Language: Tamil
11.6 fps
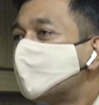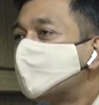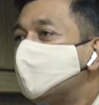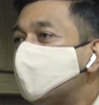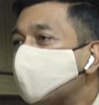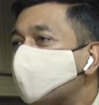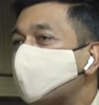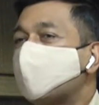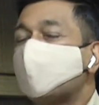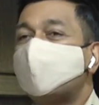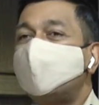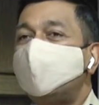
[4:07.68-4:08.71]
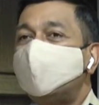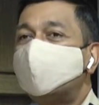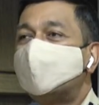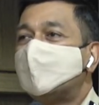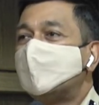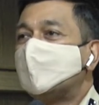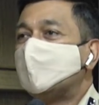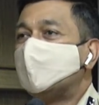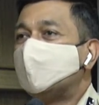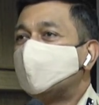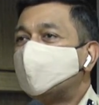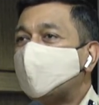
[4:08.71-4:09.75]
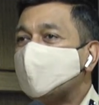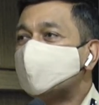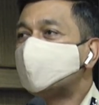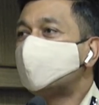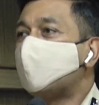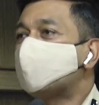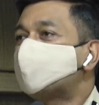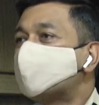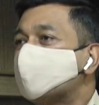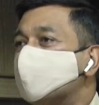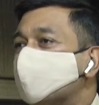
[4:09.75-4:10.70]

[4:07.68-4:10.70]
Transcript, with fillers: நீங்கள் படிக்கணும் இந்த வைஜு ஆக்கு